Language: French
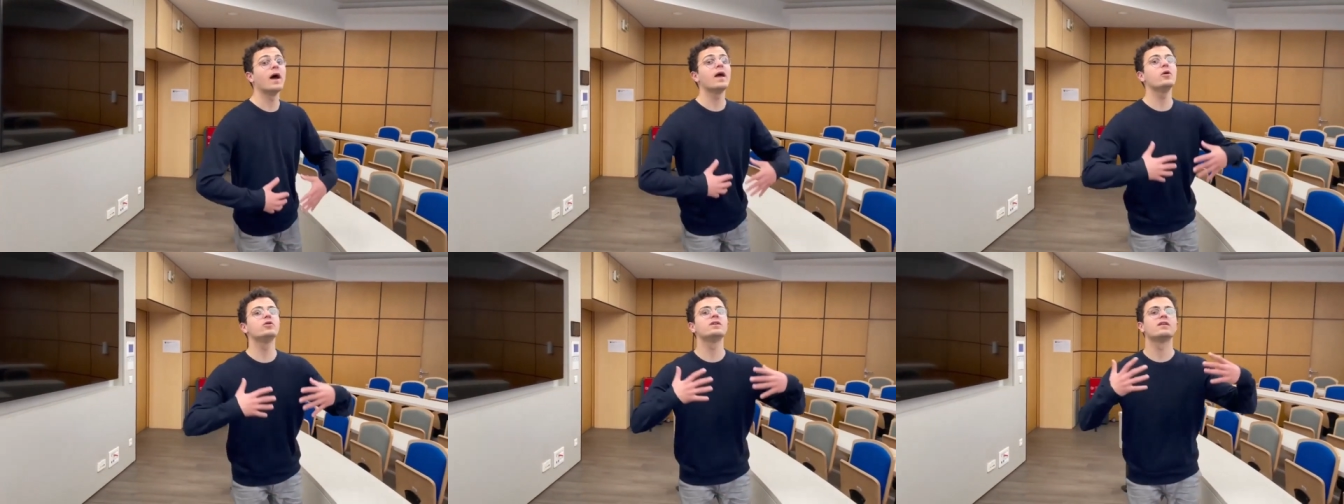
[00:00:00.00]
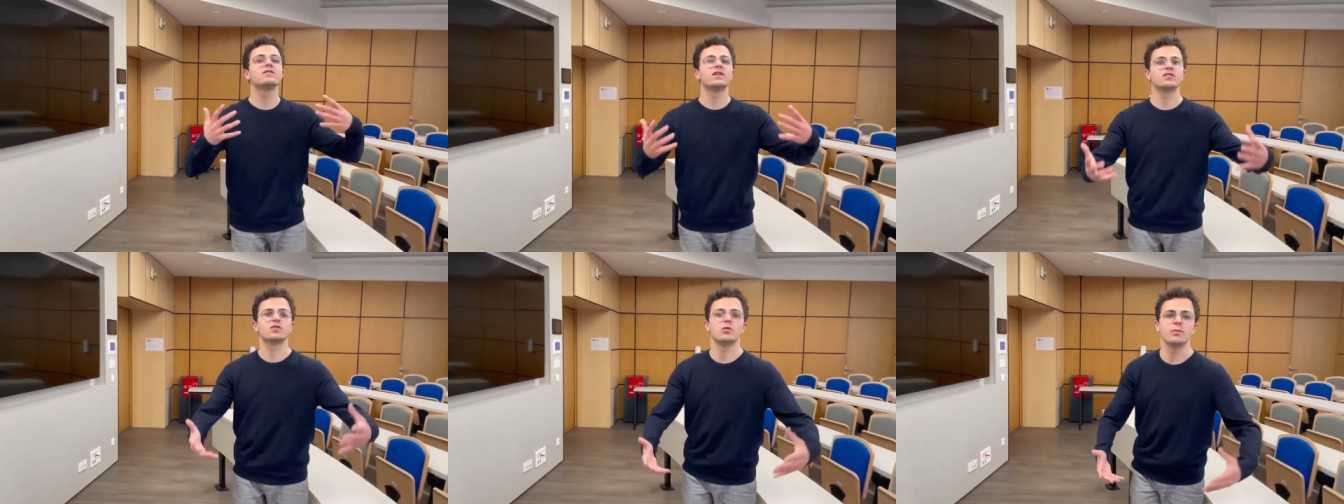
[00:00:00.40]
une
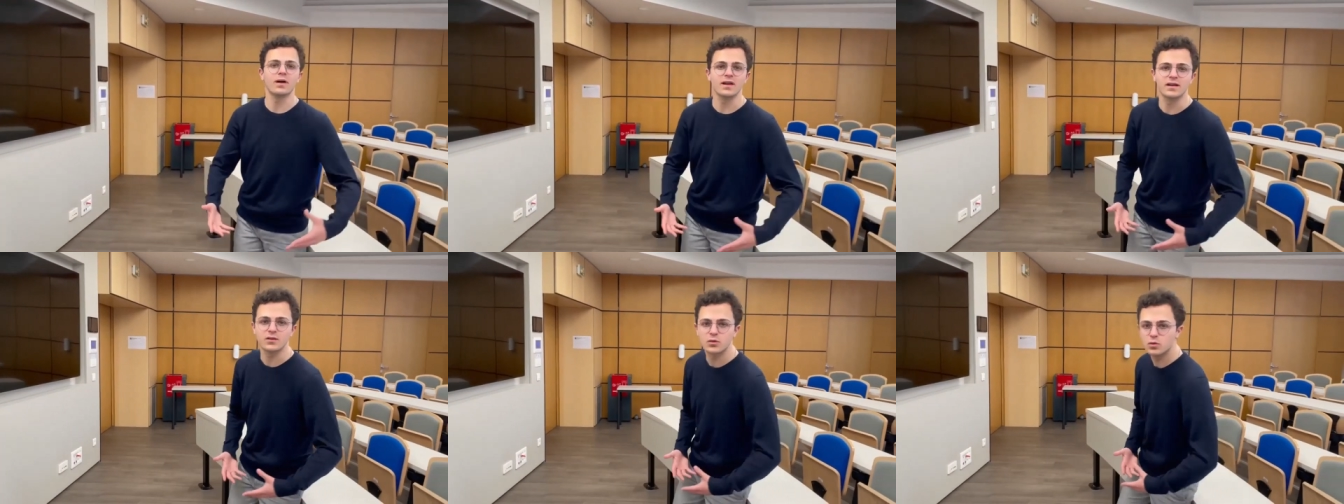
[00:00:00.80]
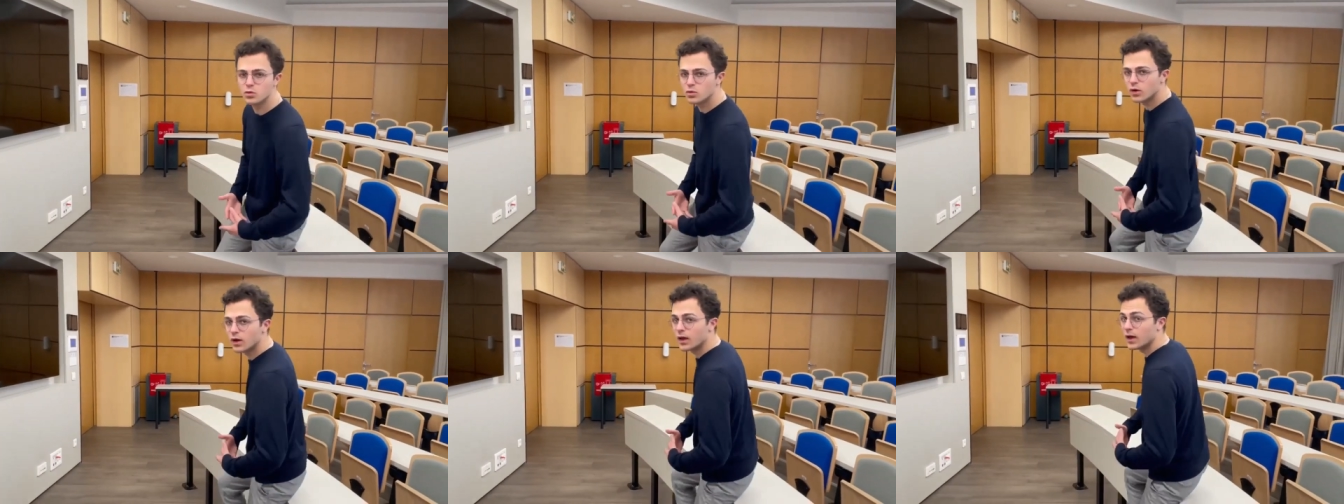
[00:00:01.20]
inflation par les coûts
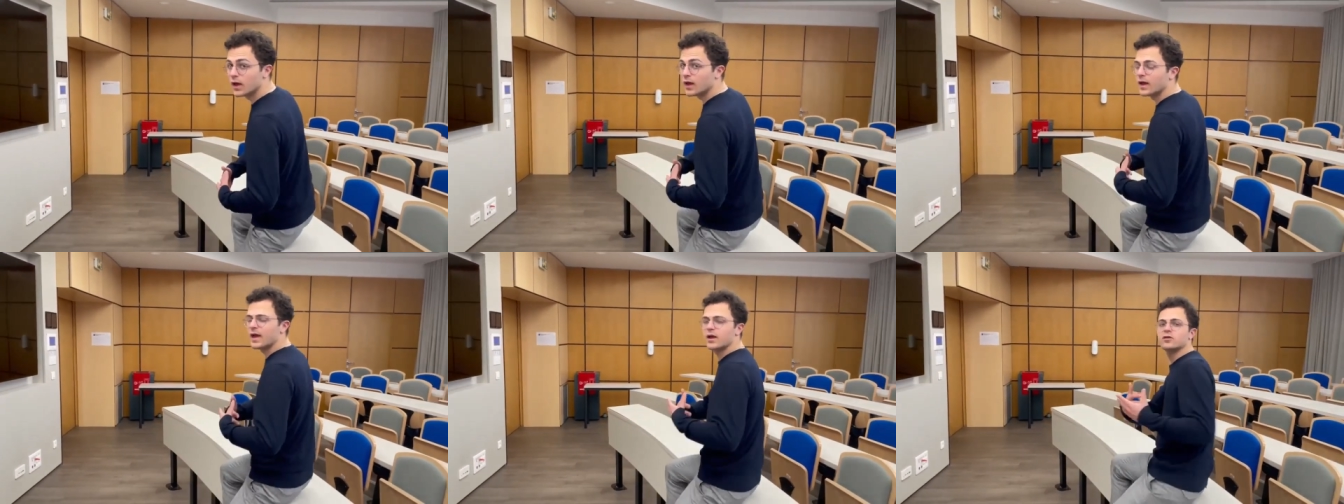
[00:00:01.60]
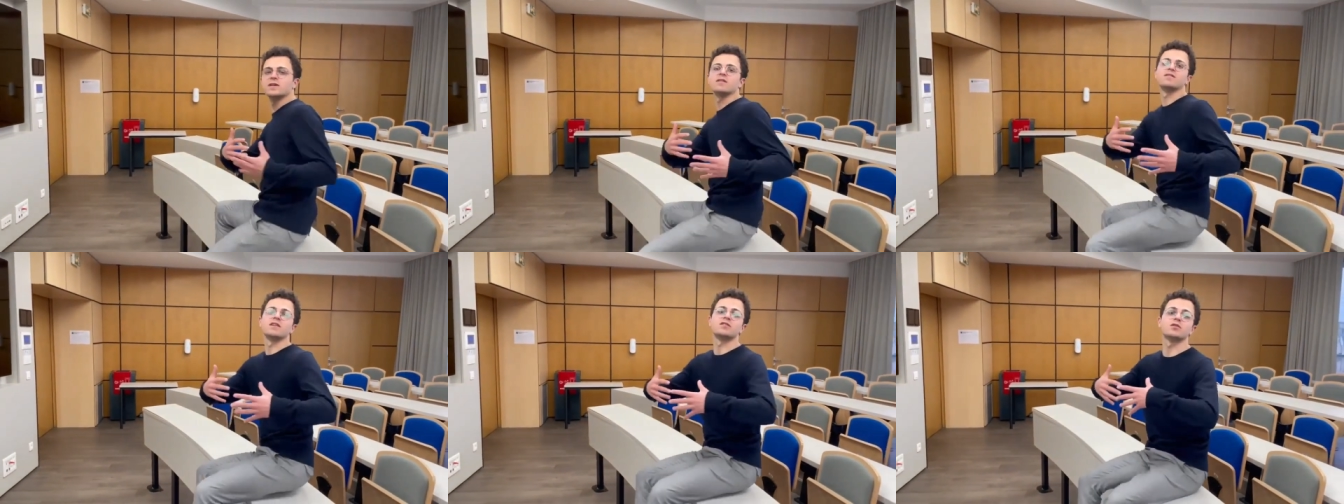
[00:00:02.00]
et une
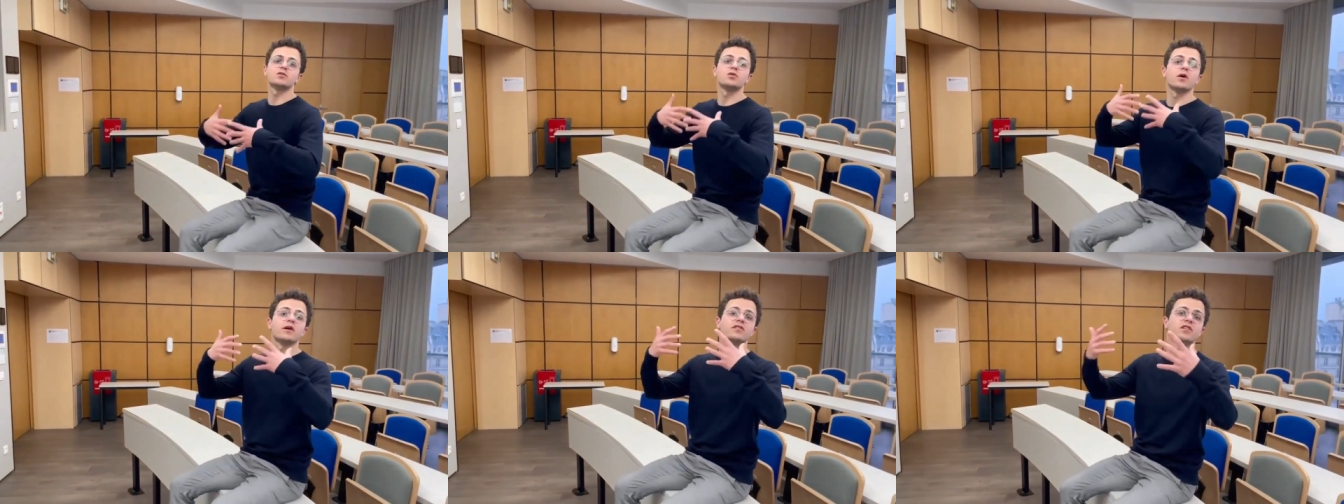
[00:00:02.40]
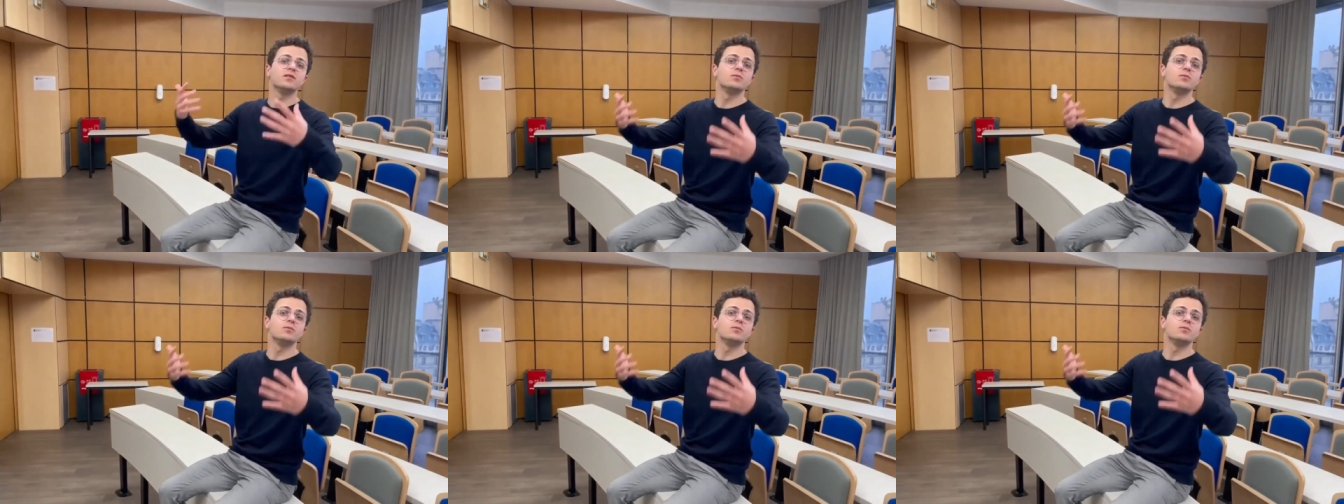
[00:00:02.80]
inflation d'origine